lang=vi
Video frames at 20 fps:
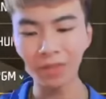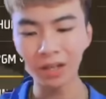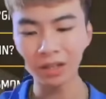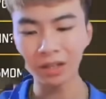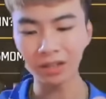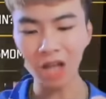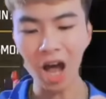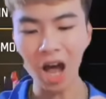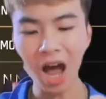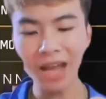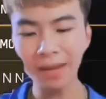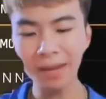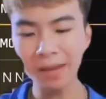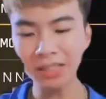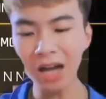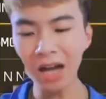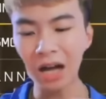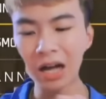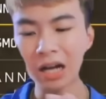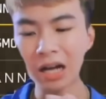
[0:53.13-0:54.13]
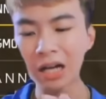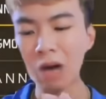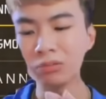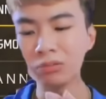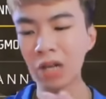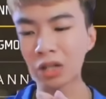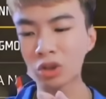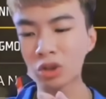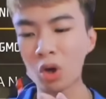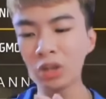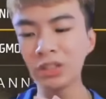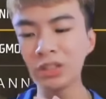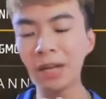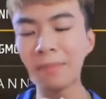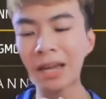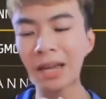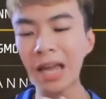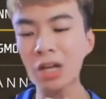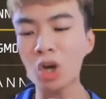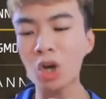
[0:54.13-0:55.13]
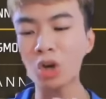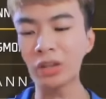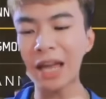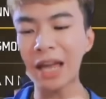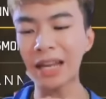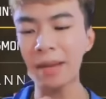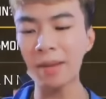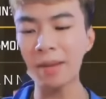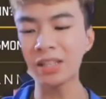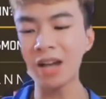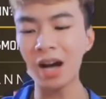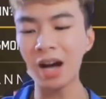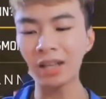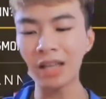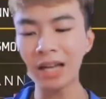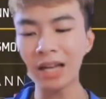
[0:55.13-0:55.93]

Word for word: Đó, anh em thấy chưa? Không được trốn dưới mấy cái cột này anh em thấy chưa?